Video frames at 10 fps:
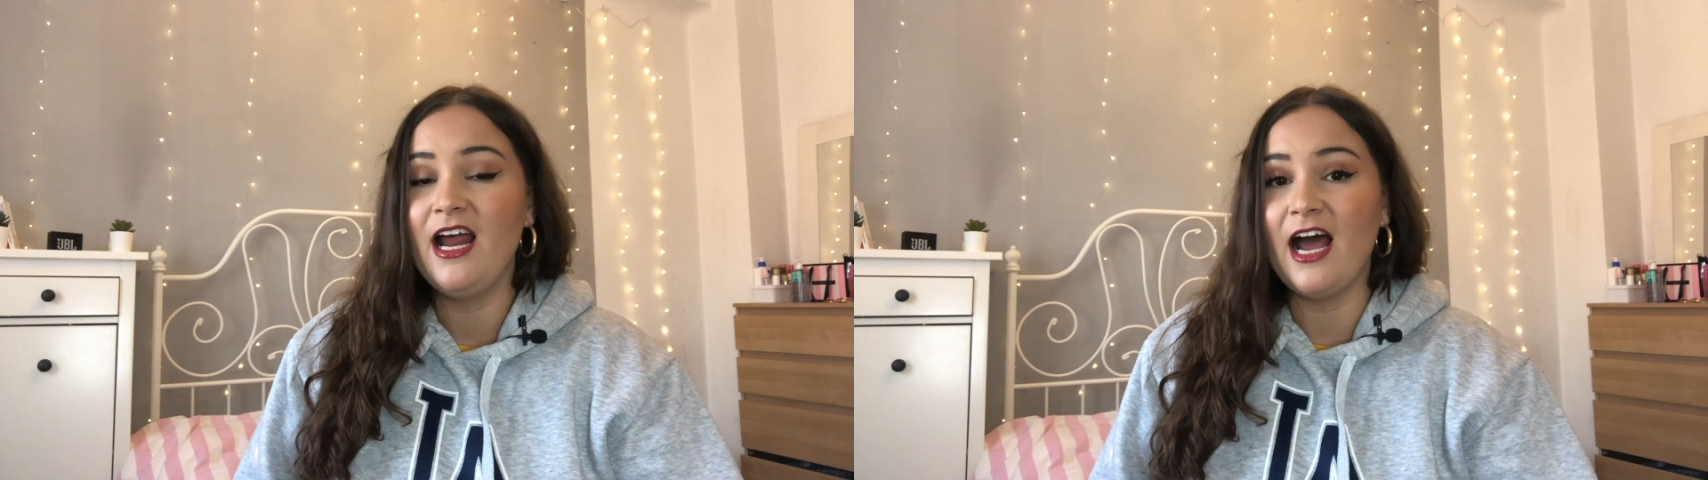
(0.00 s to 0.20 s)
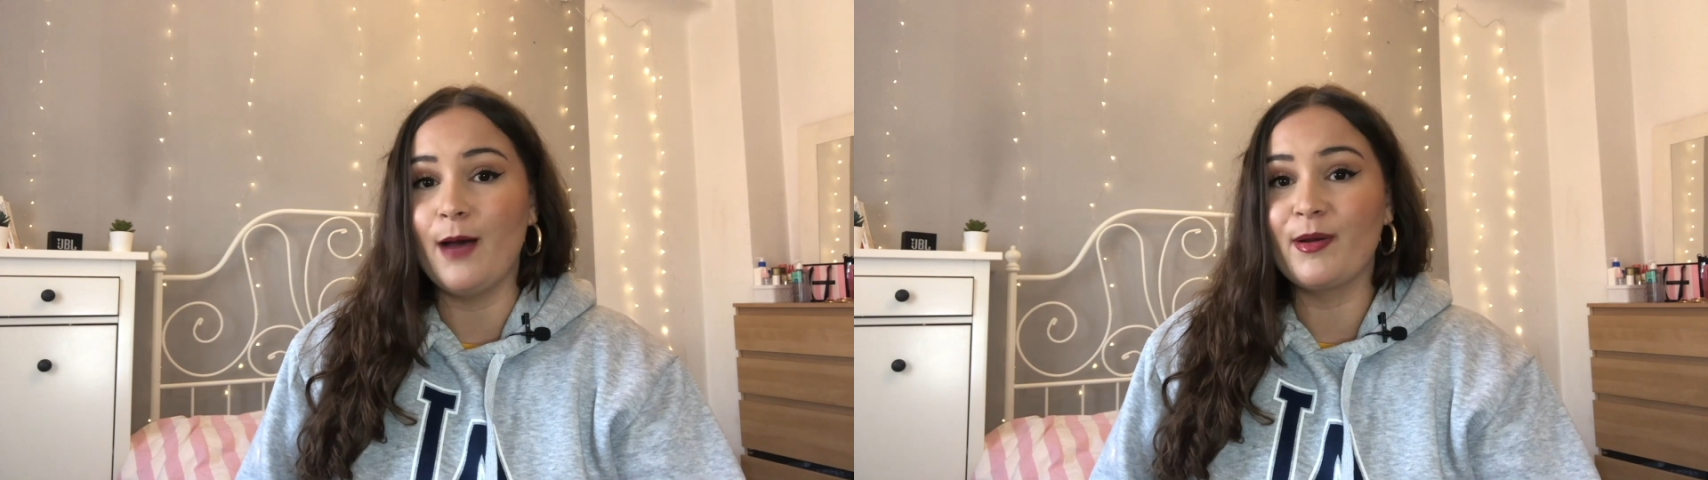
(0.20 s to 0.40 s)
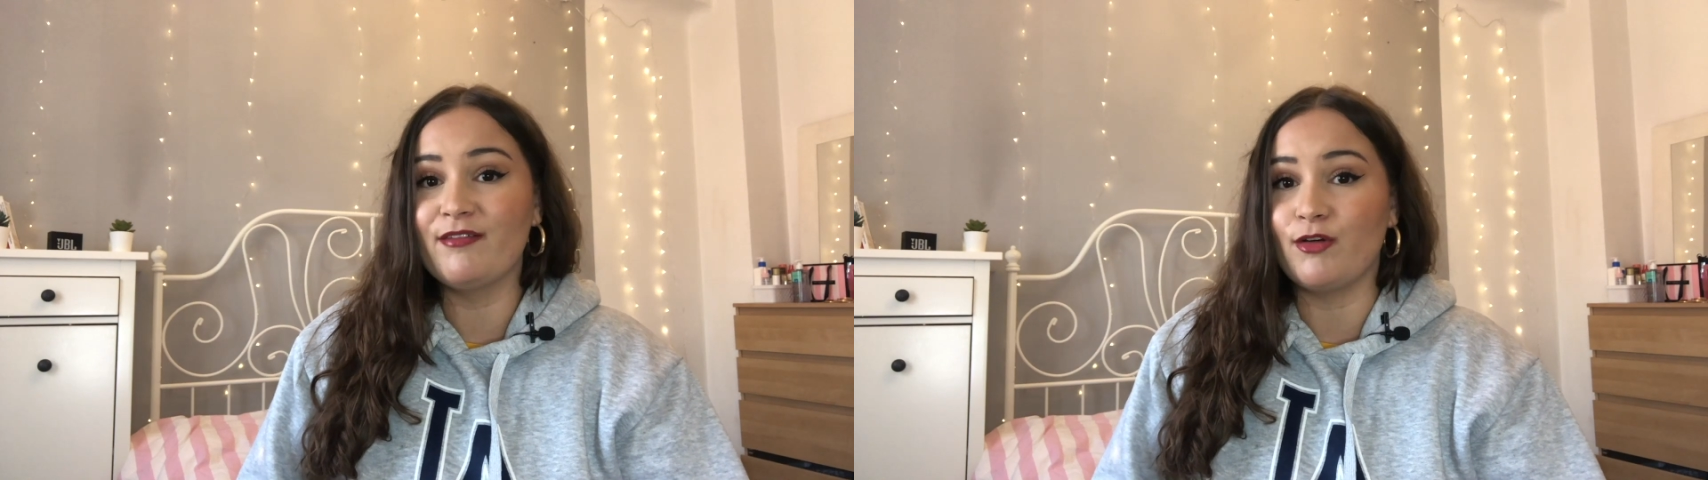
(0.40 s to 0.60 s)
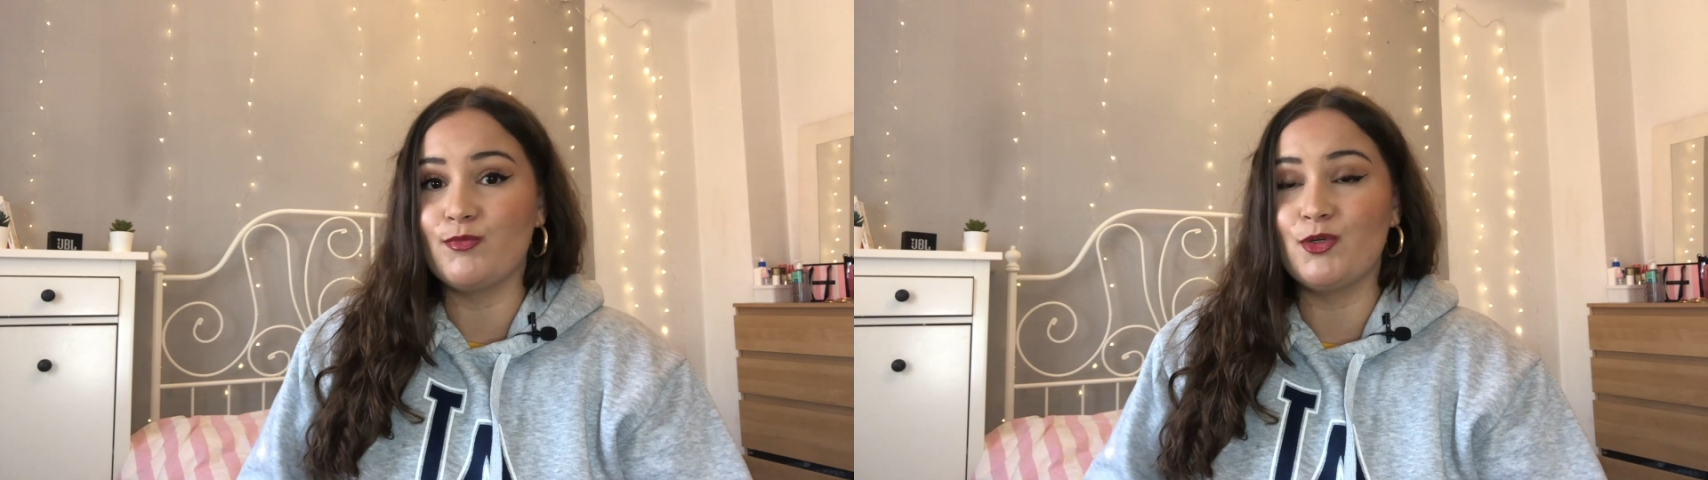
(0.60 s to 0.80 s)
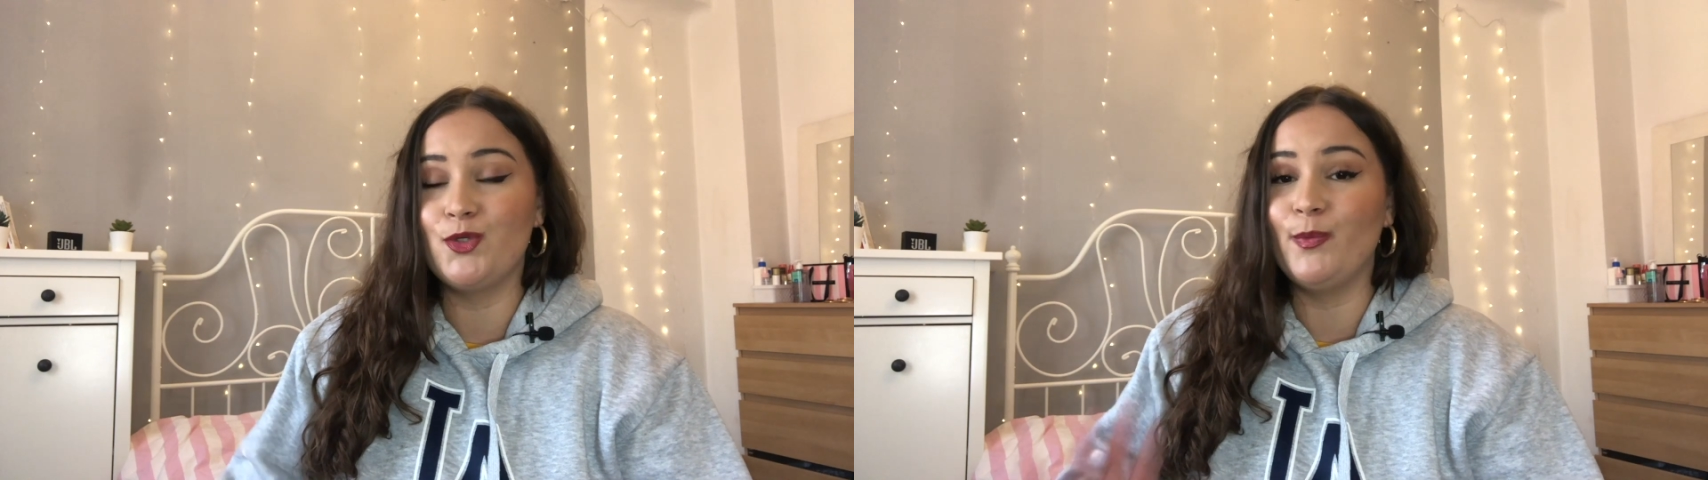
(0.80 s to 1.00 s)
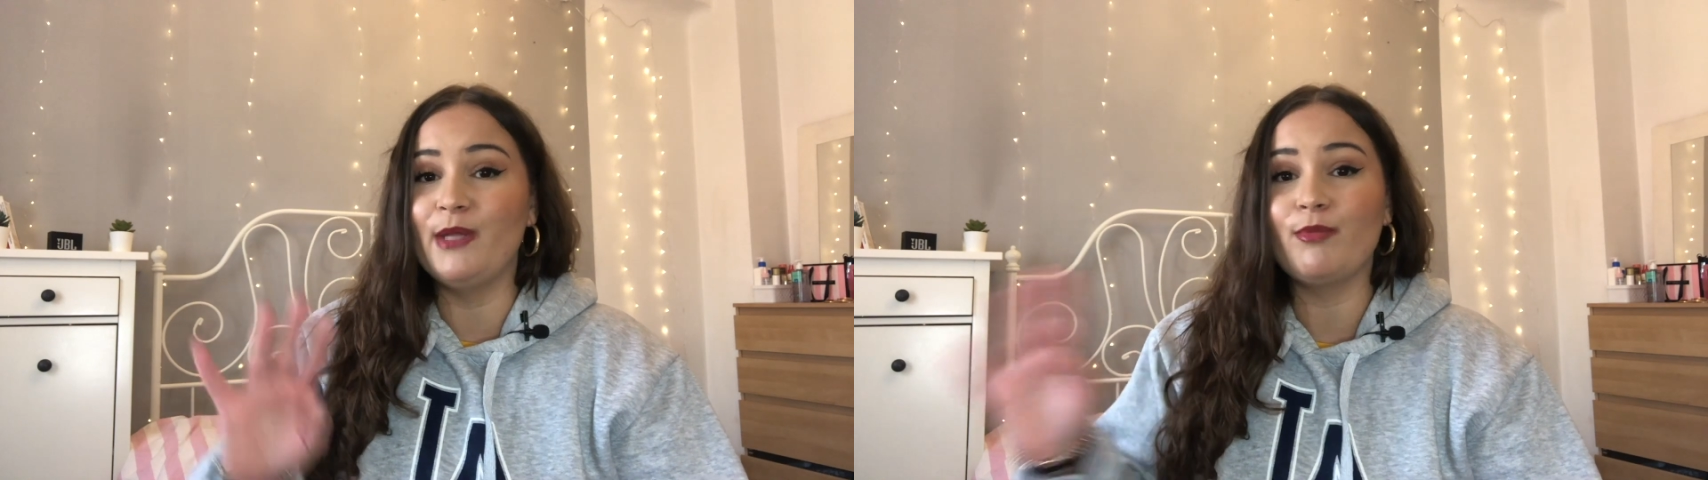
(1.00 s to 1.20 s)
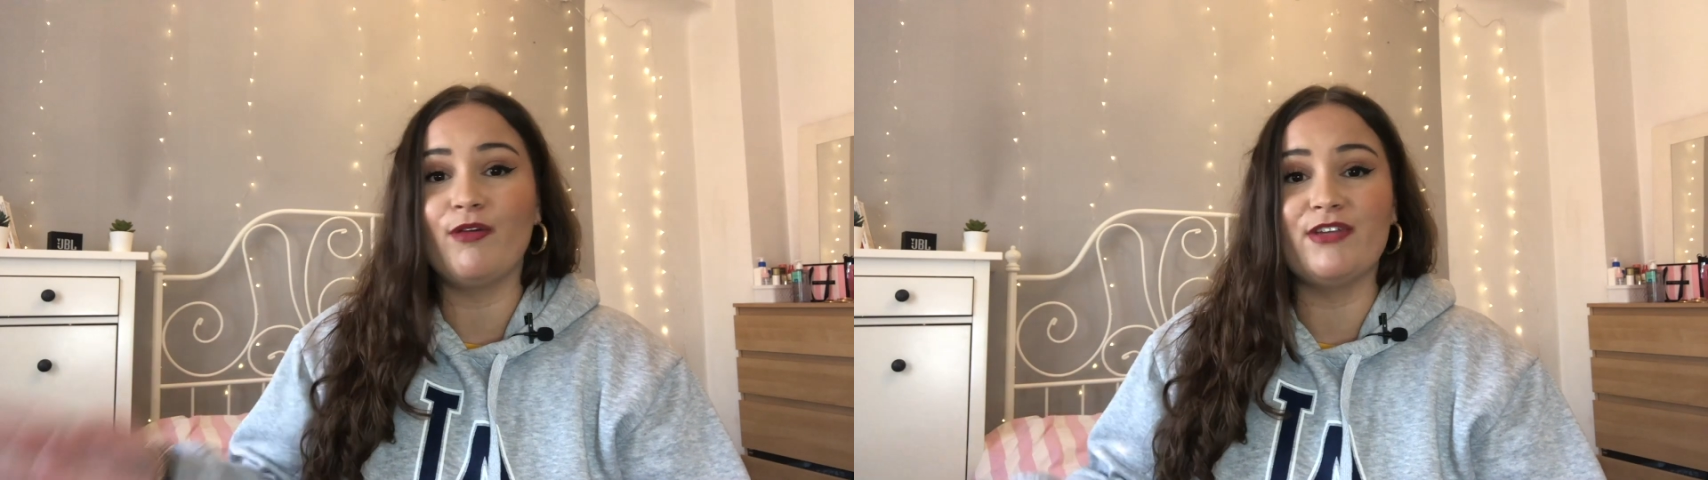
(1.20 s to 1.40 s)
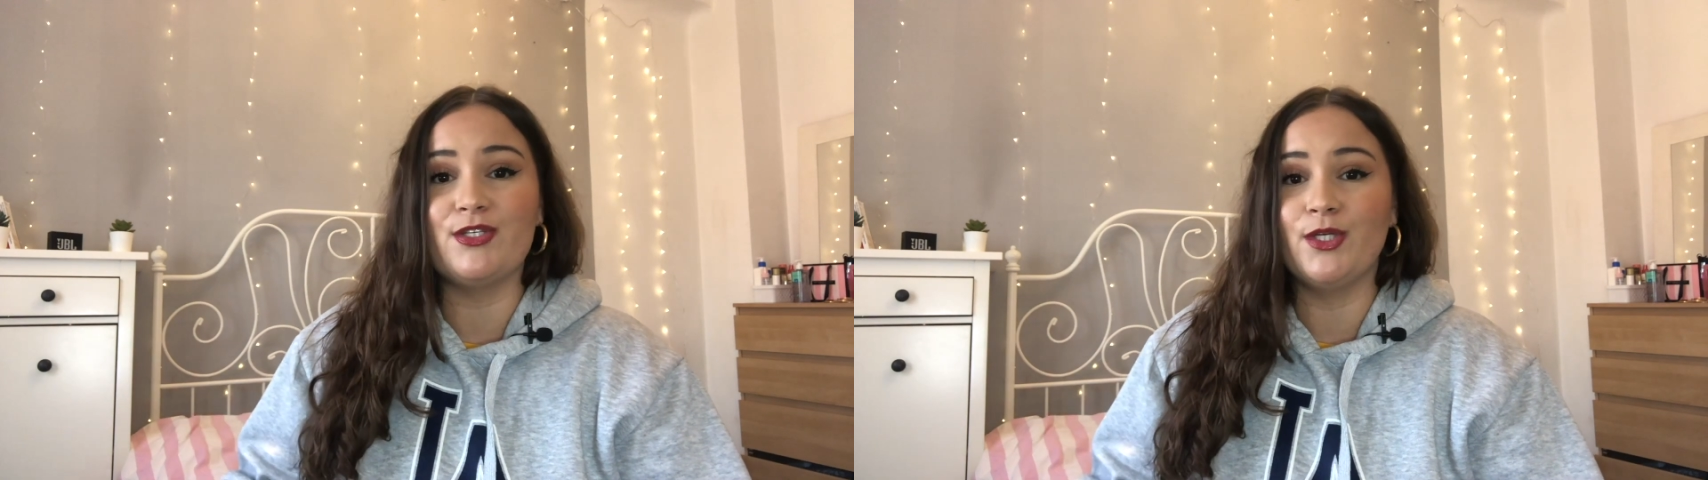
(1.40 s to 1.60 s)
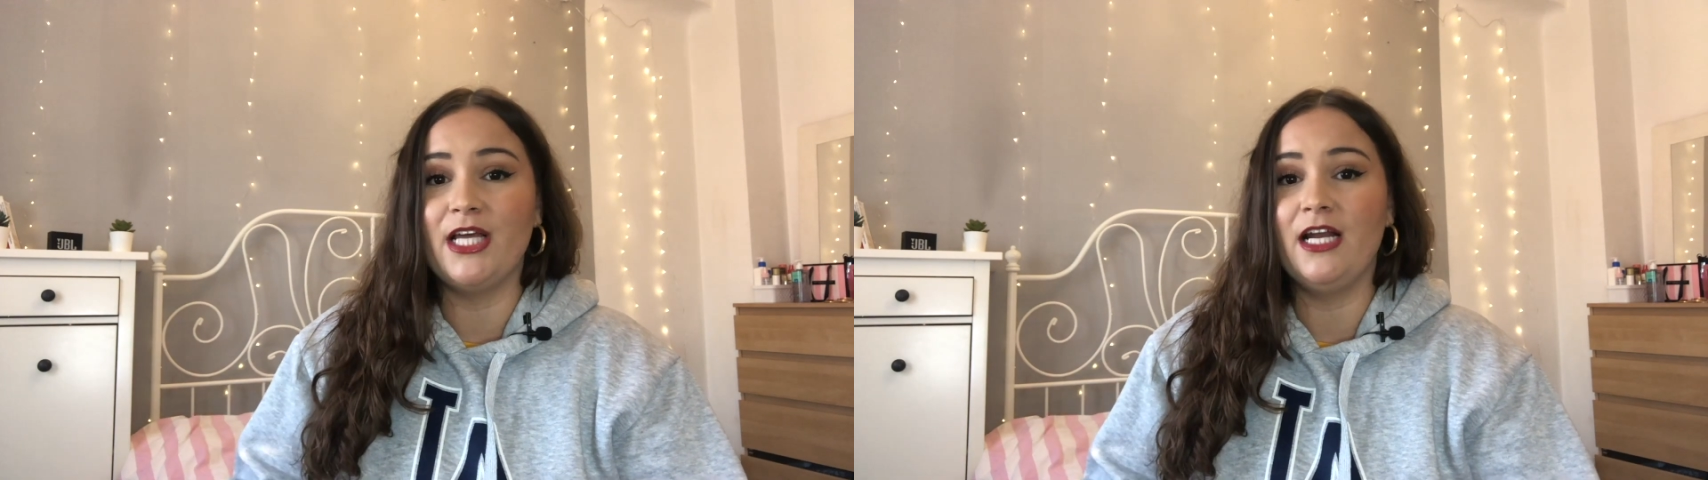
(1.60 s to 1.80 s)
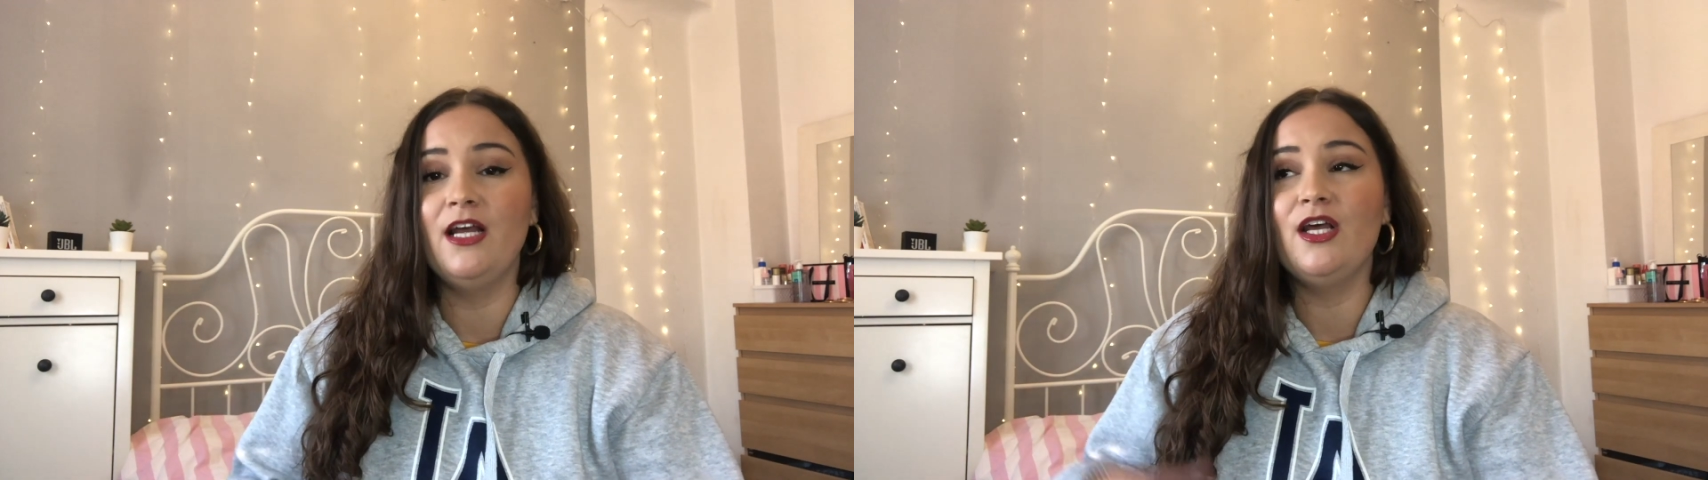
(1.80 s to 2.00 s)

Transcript: Après, franchement, je suis pas une professionnelle.